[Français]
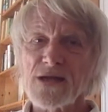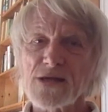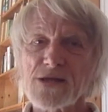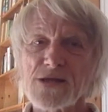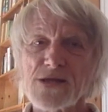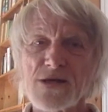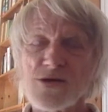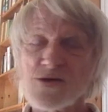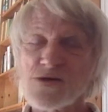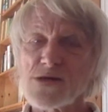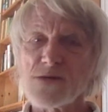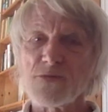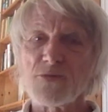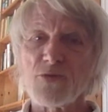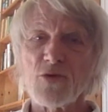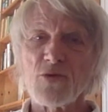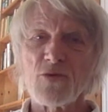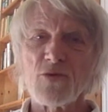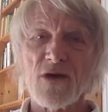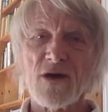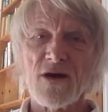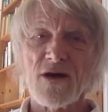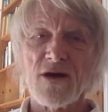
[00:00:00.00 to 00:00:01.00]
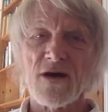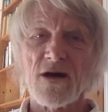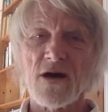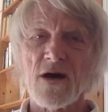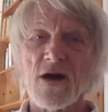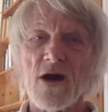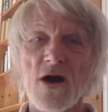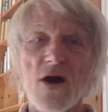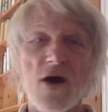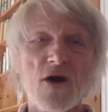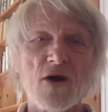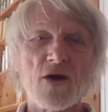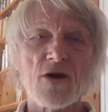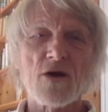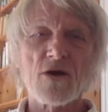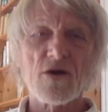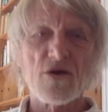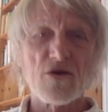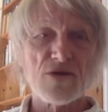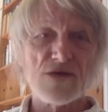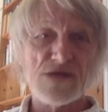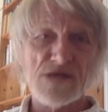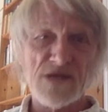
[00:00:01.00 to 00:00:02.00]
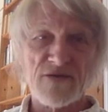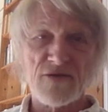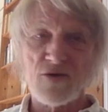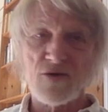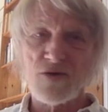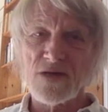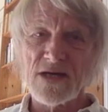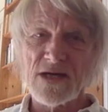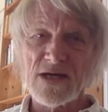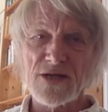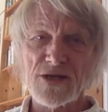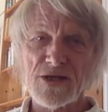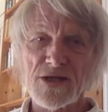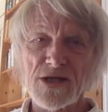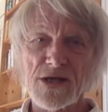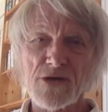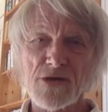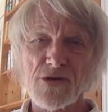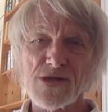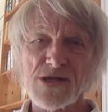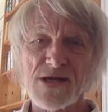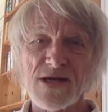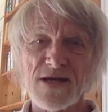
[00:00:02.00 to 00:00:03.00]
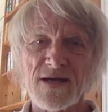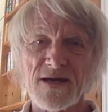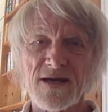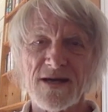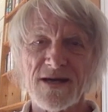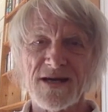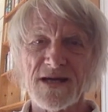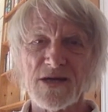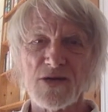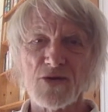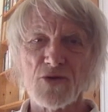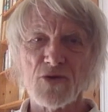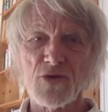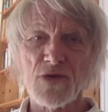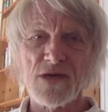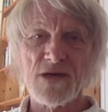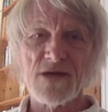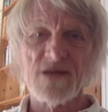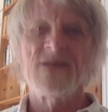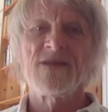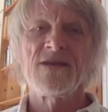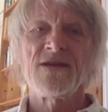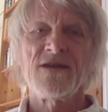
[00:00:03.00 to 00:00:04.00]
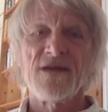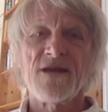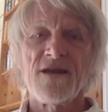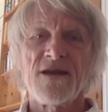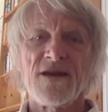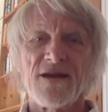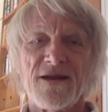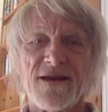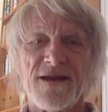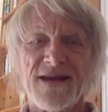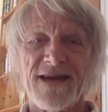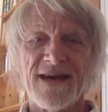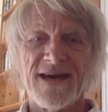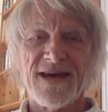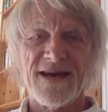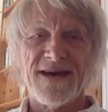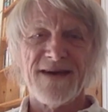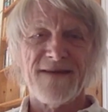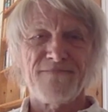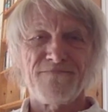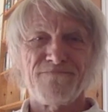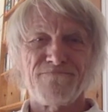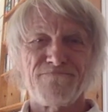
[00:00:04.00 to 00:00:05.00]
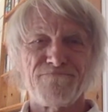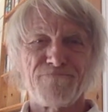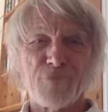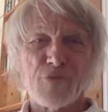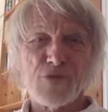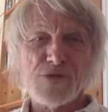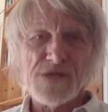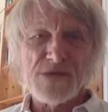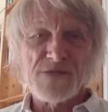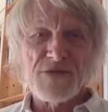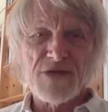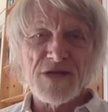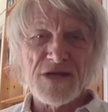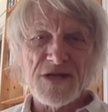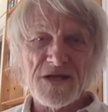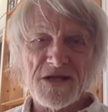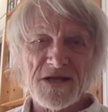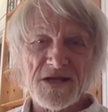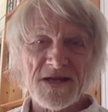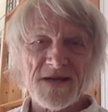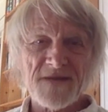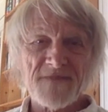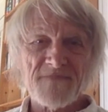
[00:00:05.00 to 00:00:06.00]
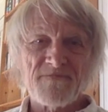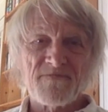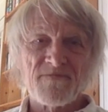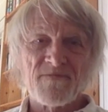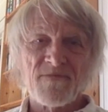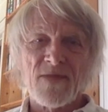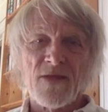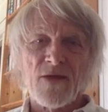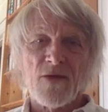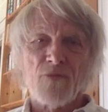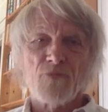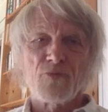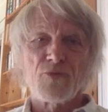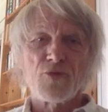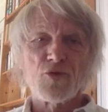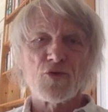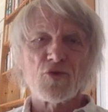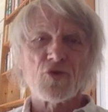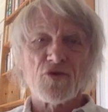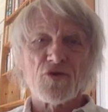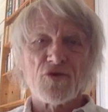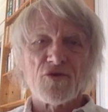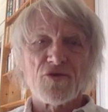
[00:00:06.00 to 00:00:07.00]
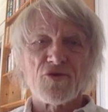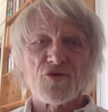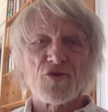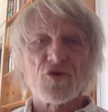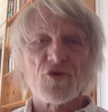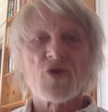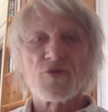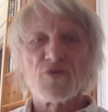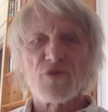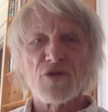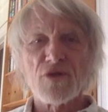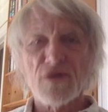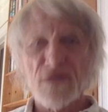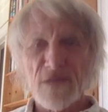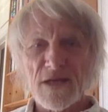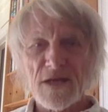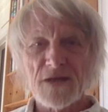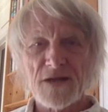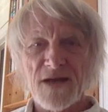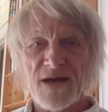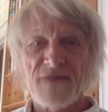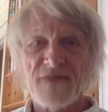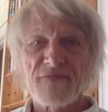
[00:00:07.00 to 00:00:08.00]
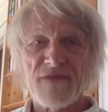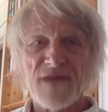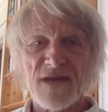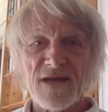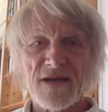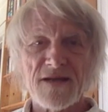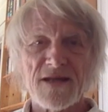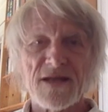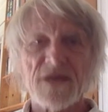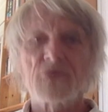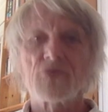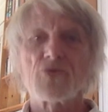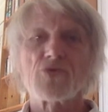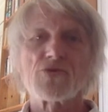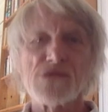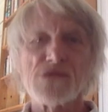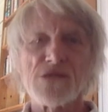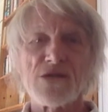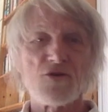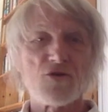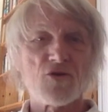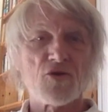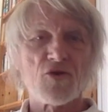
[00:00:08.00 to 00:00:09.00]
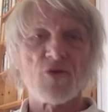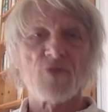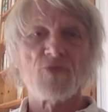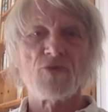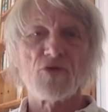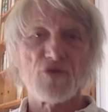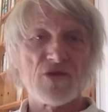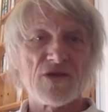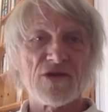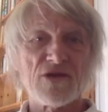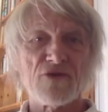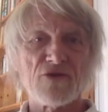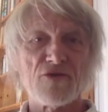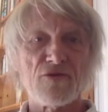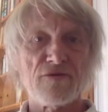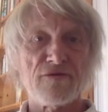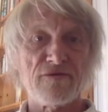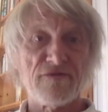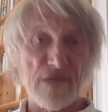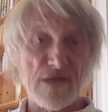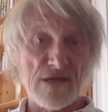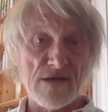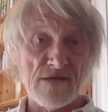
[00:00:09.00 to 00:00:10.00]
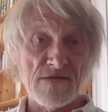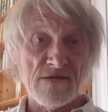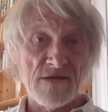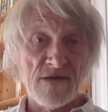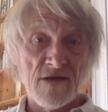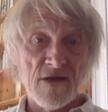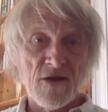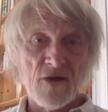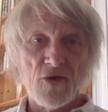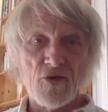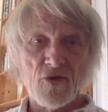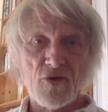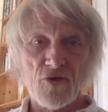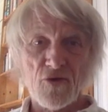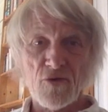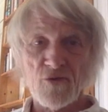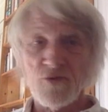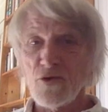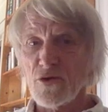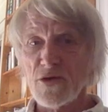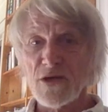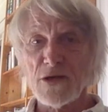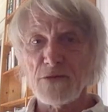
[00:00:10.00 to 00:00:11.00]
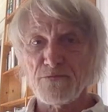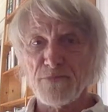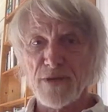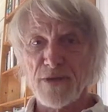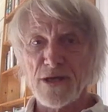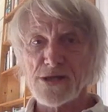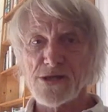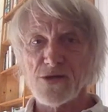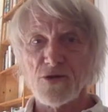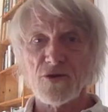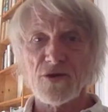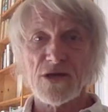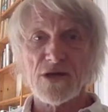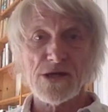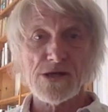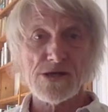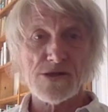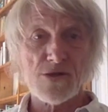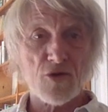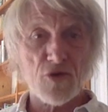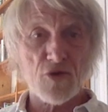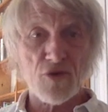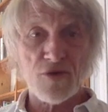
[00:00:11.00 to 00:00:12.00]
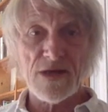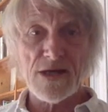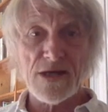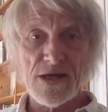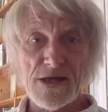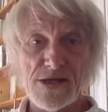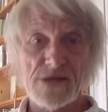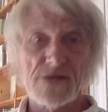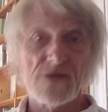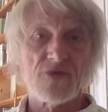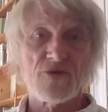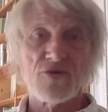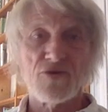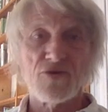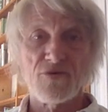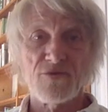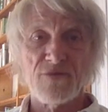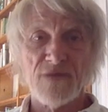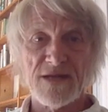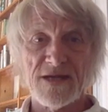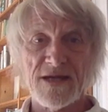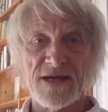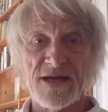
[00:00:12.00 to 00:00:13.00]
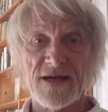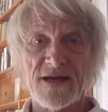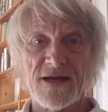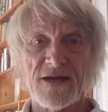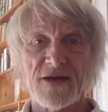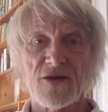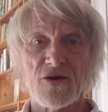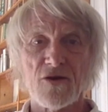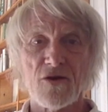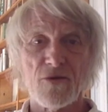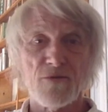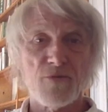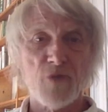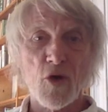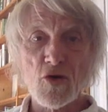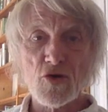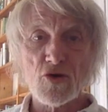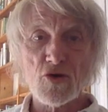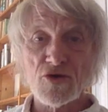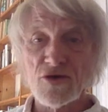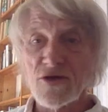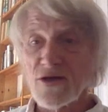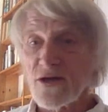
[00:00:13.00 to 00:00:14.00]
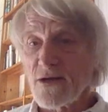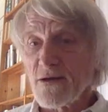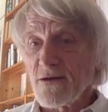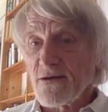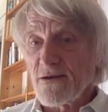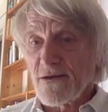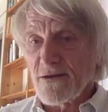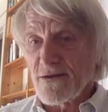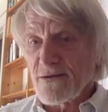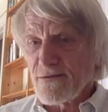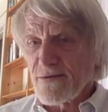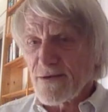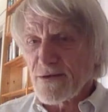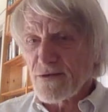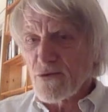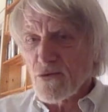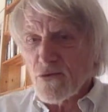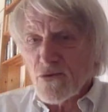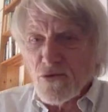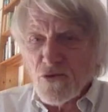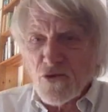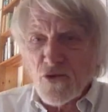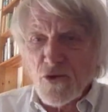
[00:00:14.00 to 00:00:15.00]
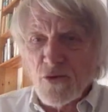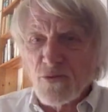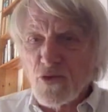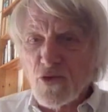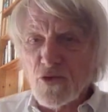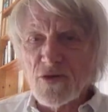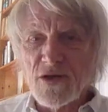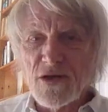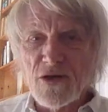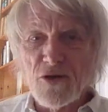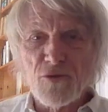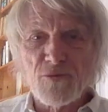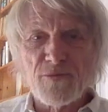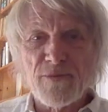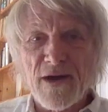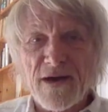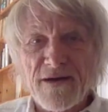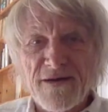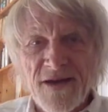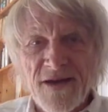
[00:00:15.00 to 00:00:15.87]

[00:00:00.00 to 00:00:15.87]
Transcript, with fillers: ça a aussi pour moi un grand désavantage, c'est que ça réduit la possibilité pour une communauté de travail d'être aussi une communauté de vie, une communauté de personnes qui se connaissent d'une manière euh, proche, qui, donc une communauté où,